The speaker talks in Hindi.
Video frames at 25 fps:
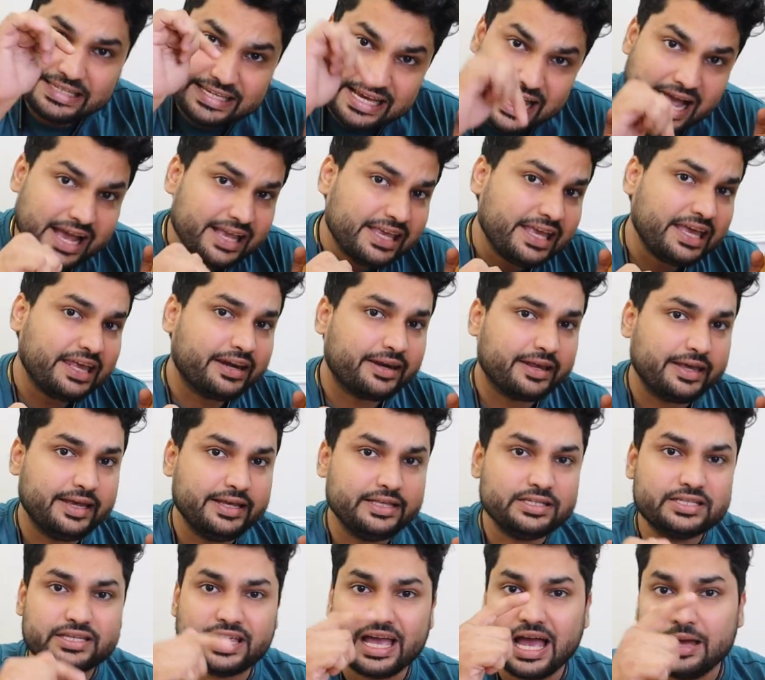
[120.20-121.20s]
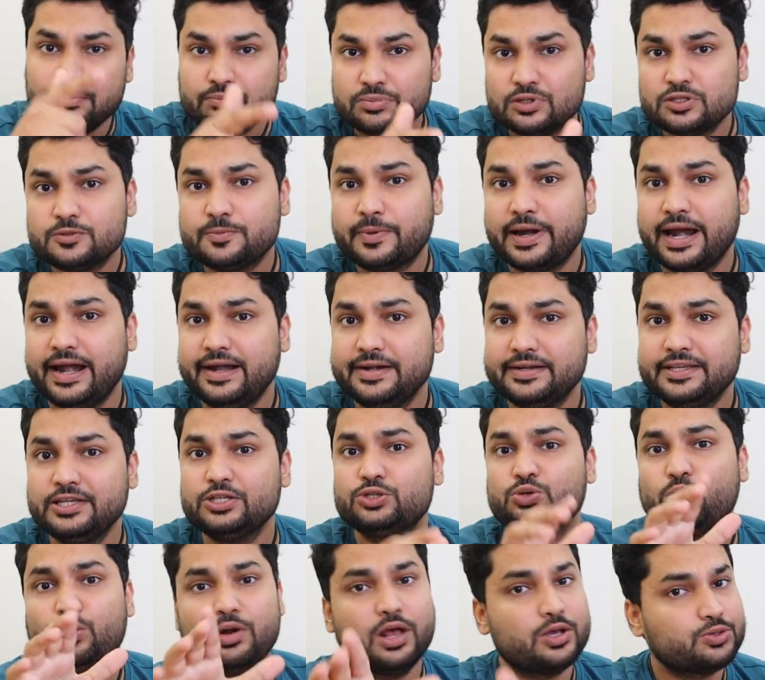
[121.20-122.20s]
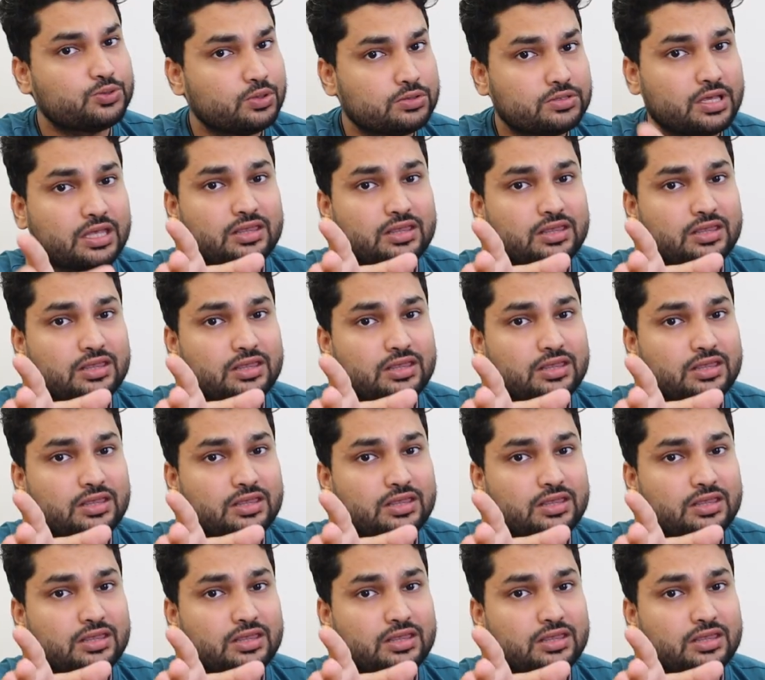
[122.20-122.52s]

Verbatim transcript: क्या ये रेंज कैम्पस ब्रांड की सोलह सौ